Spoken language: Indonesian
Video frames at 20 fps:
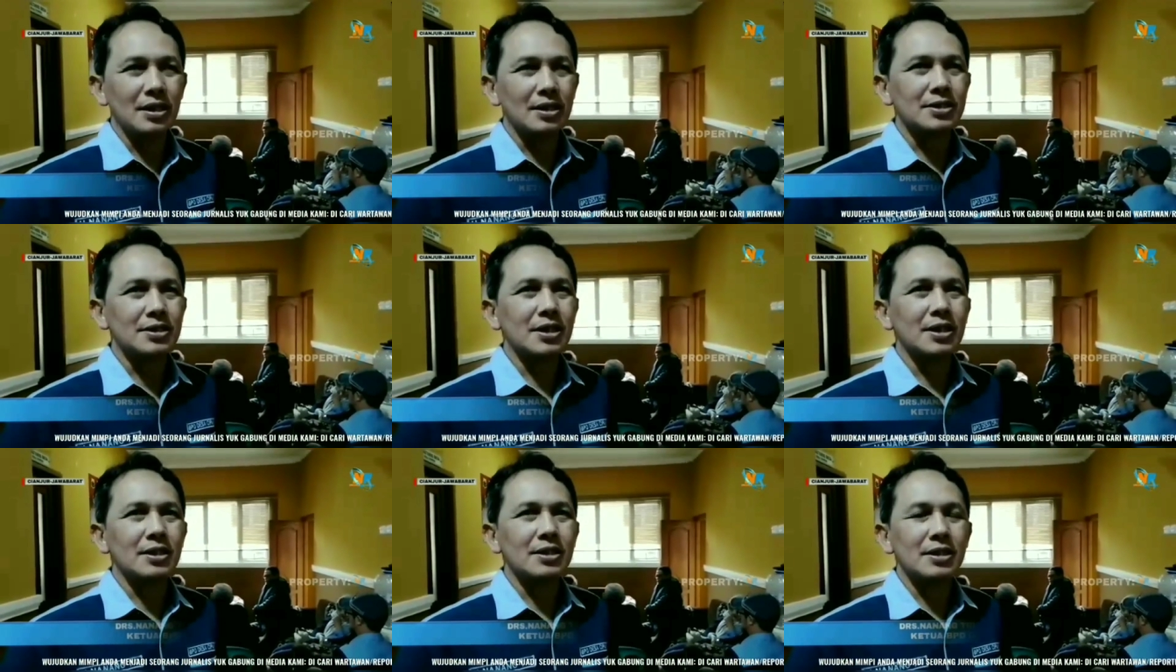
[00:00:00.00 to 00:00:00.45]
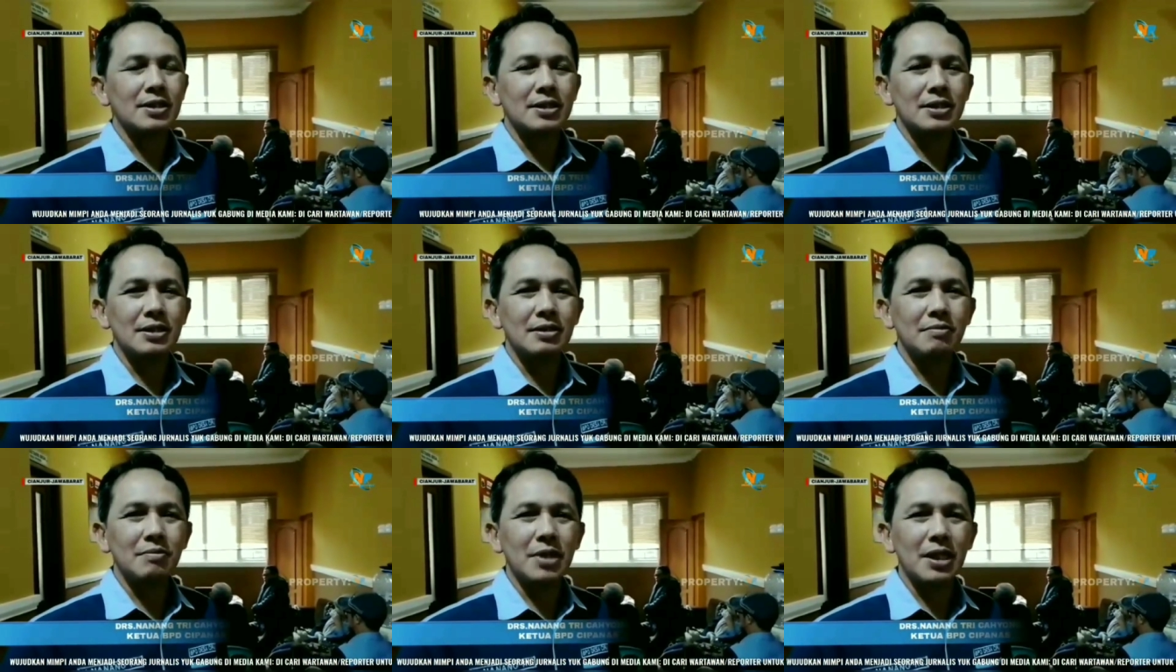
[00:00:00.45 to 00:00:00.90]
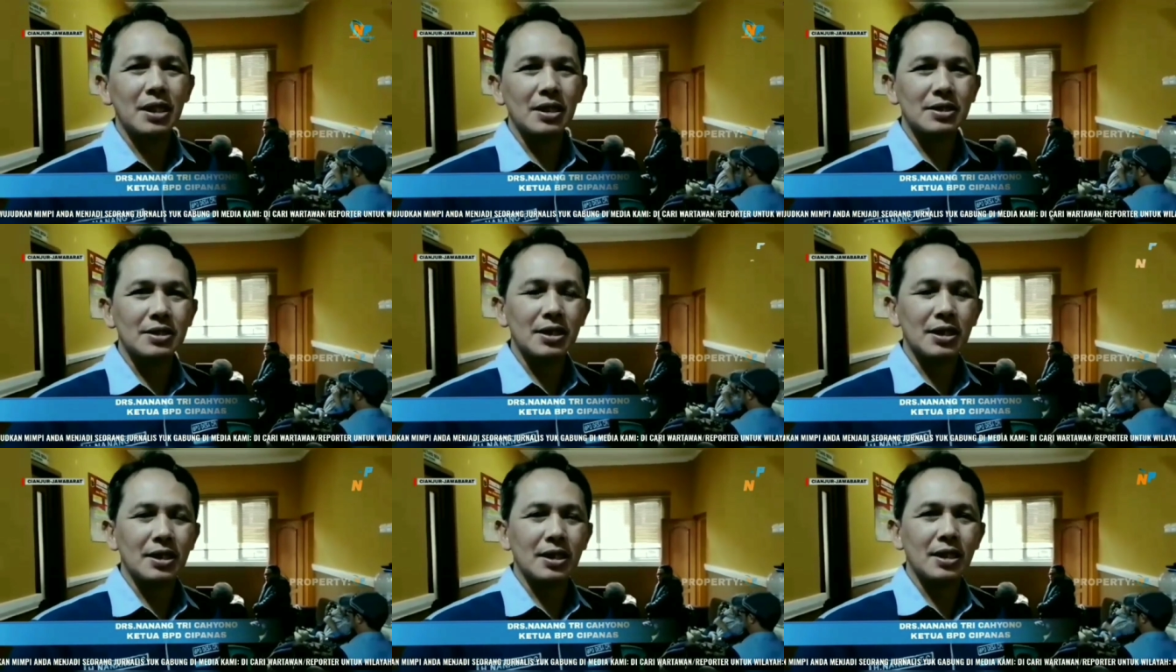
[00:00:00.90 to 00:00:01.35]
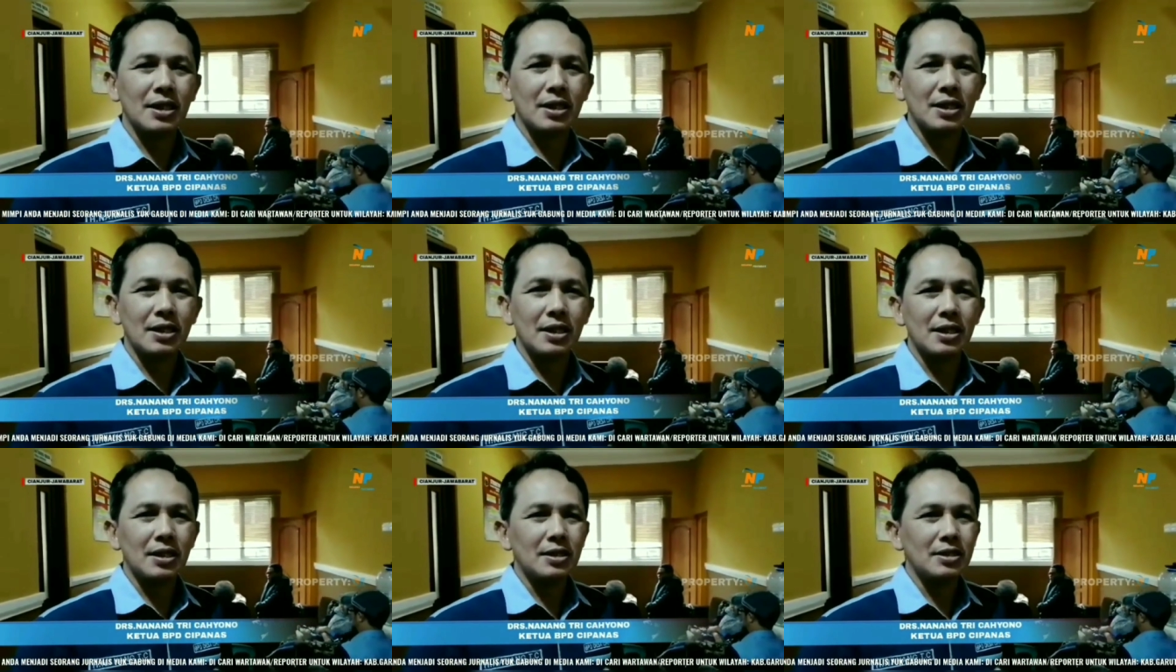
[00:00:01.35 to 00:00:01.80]
saat ini
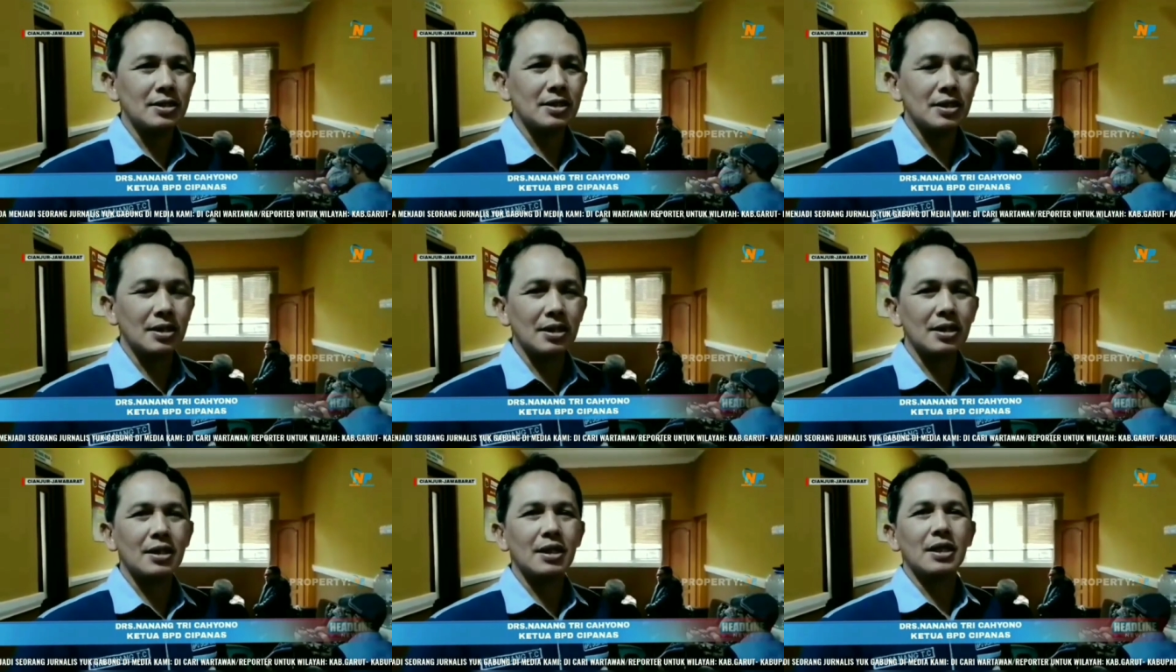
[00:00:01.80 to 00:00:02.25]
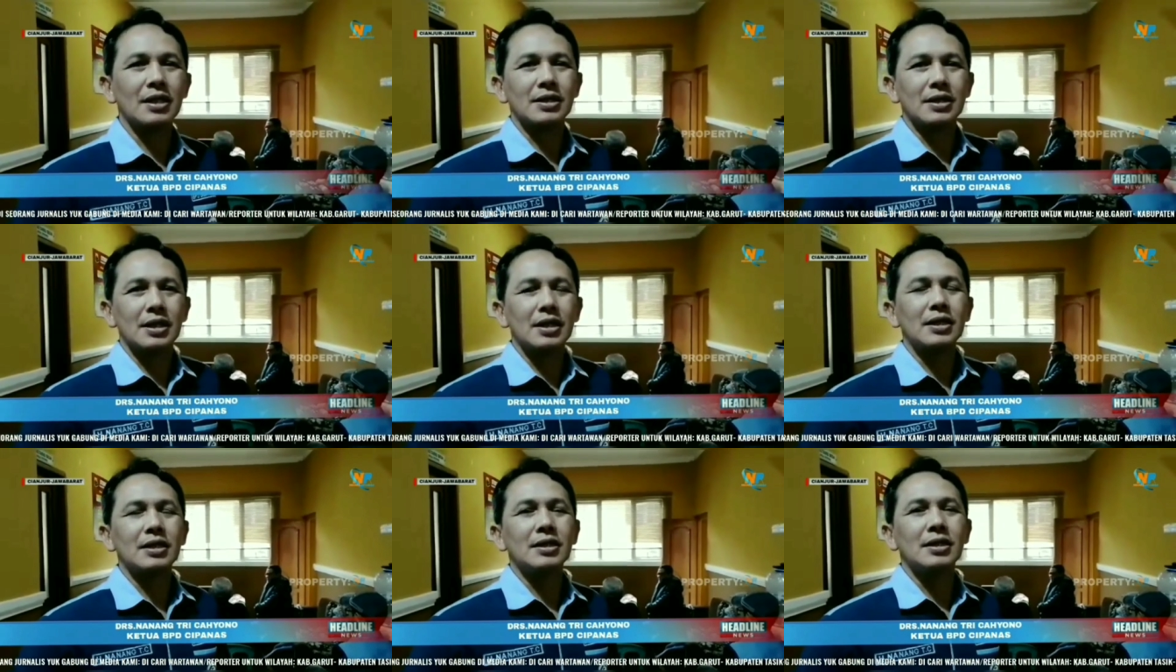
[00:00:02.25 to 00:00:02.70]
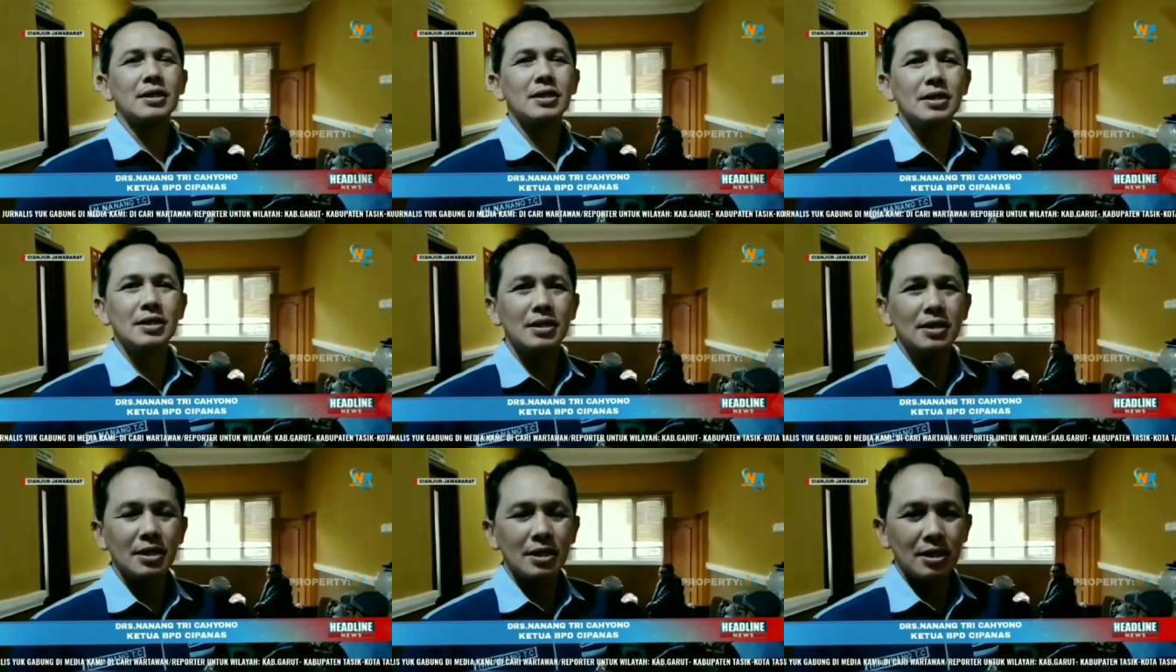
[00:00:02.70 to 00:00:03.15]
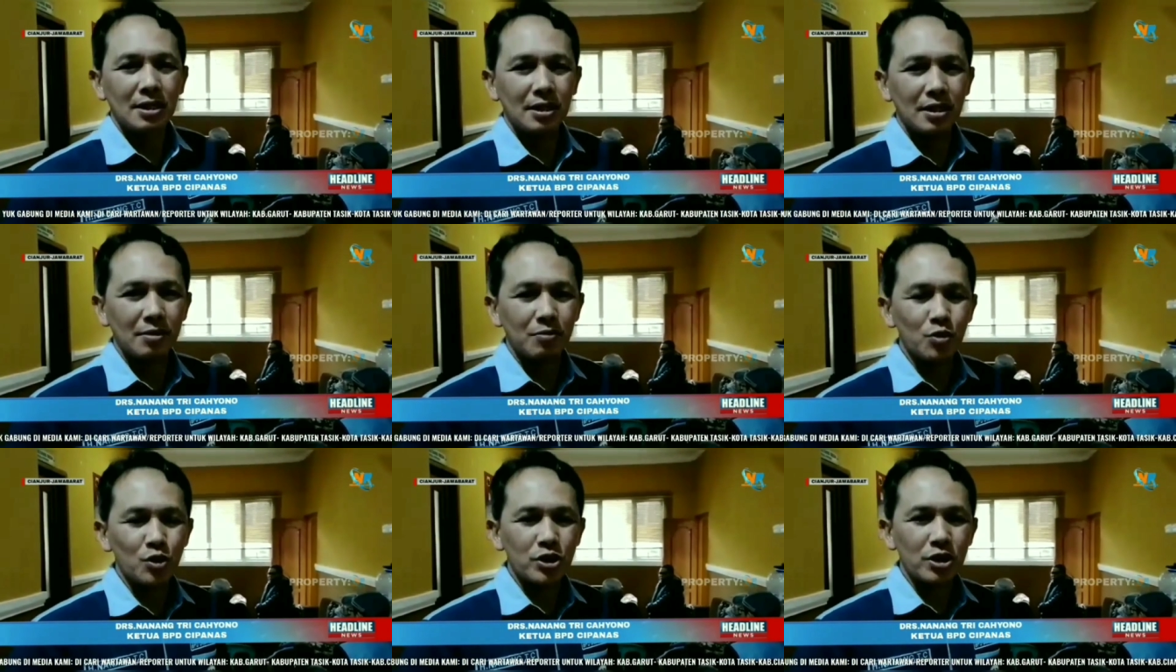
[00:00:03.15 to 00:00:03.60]
melaksanakan kegiatan
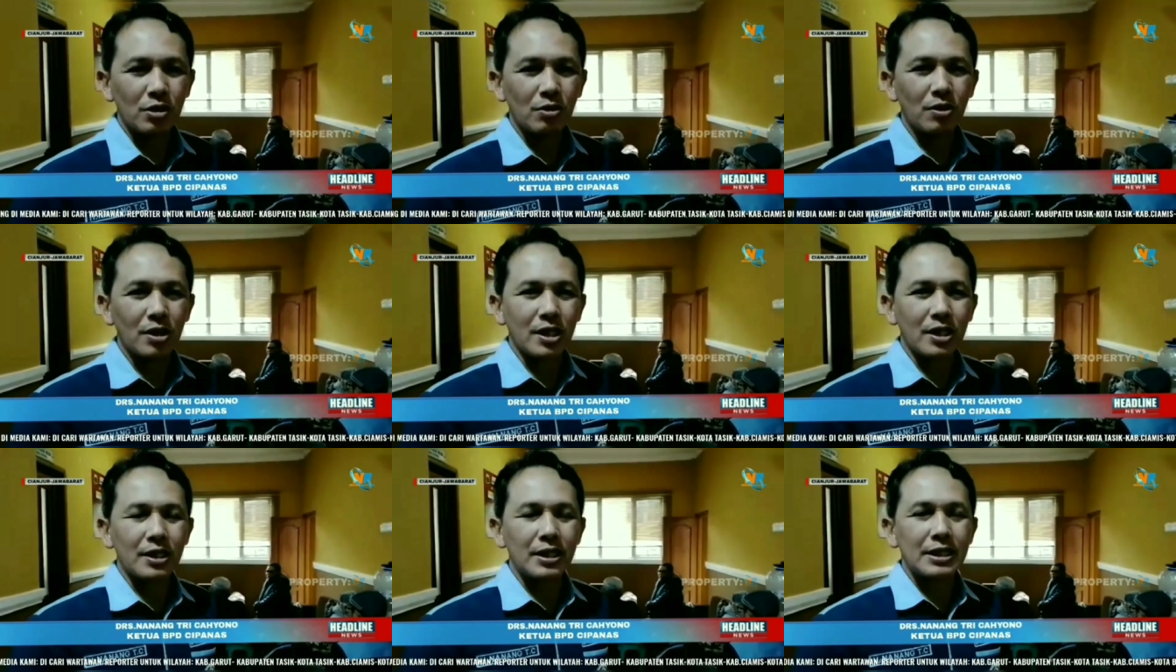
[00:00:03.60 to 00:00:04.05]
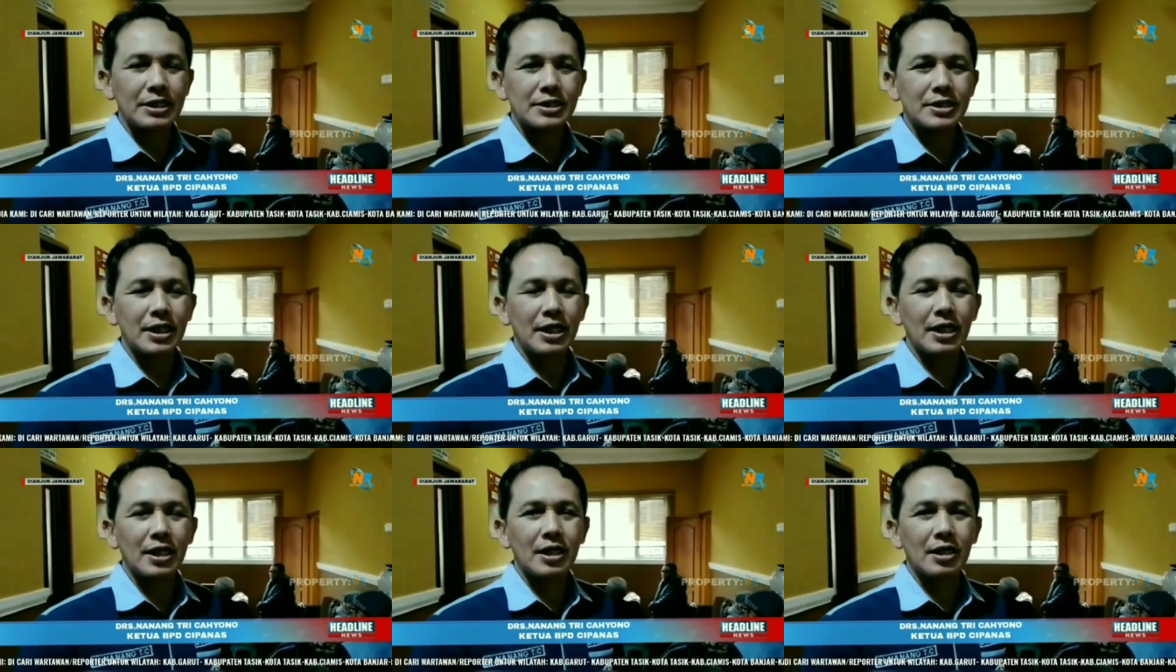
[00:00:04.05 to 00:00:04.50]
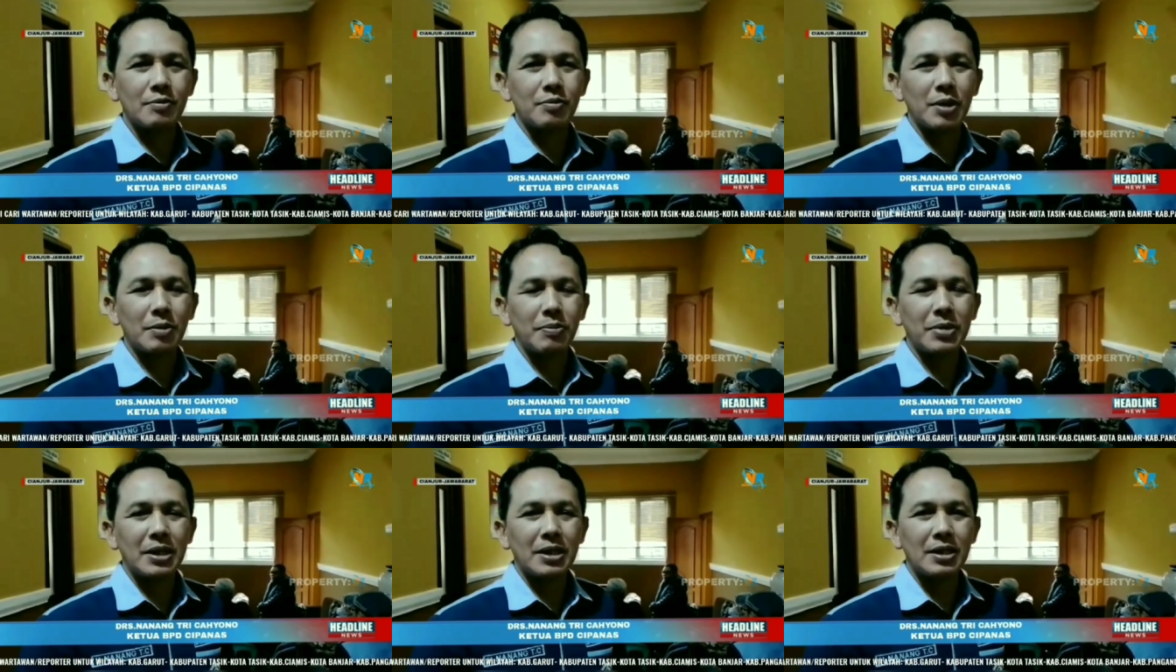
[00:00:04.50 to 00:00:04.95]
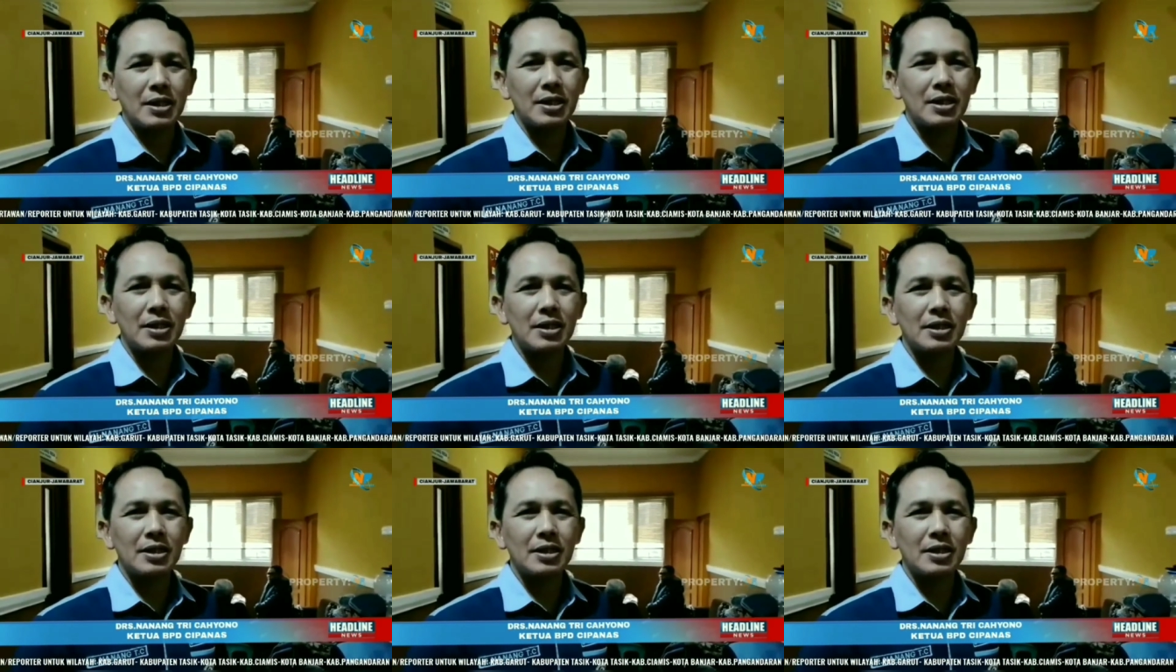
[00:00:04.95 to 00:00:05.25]
eh, musyawarah desa RKPPD